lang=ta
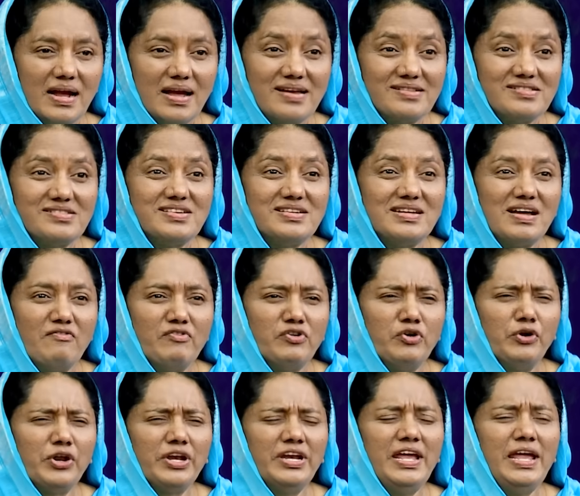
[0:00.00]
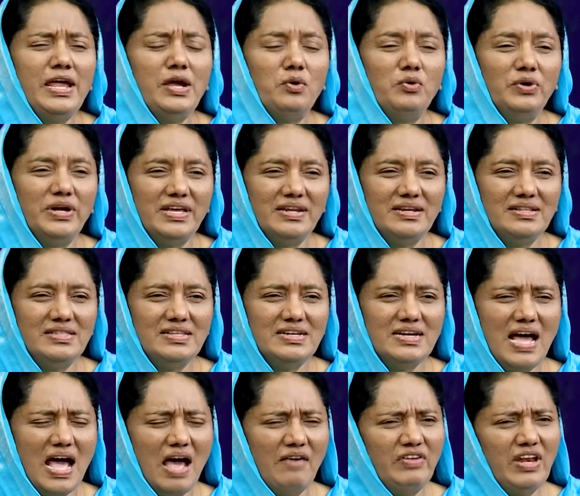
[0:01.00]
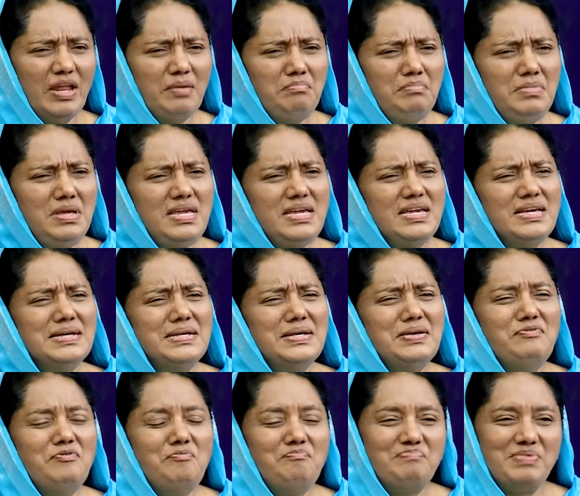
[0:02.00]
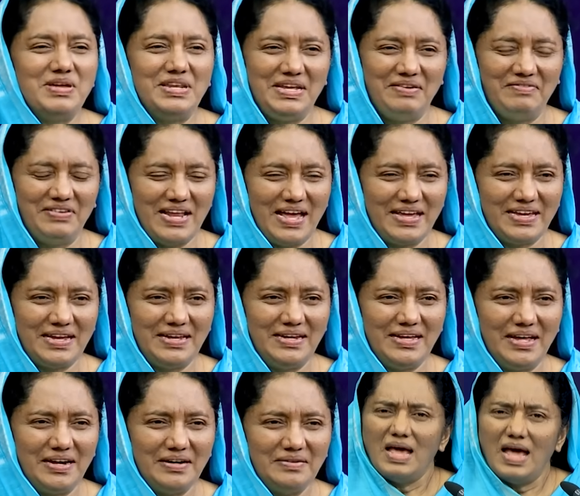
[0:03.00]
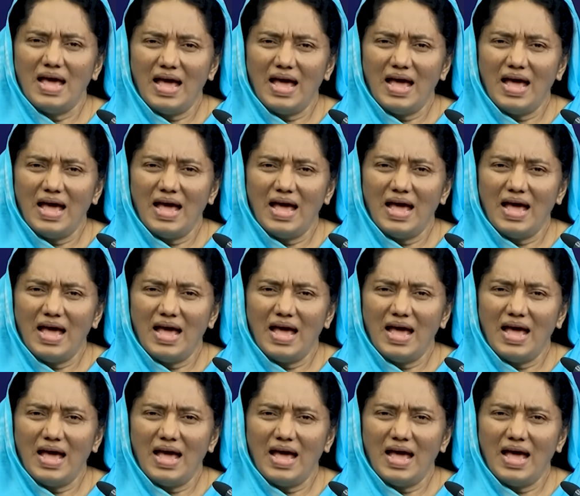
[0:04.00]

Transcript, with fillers: கர்த்தர் அவனுடனே கூட இருந்து அவனை மிகவும் பெரியவனாக்கினார்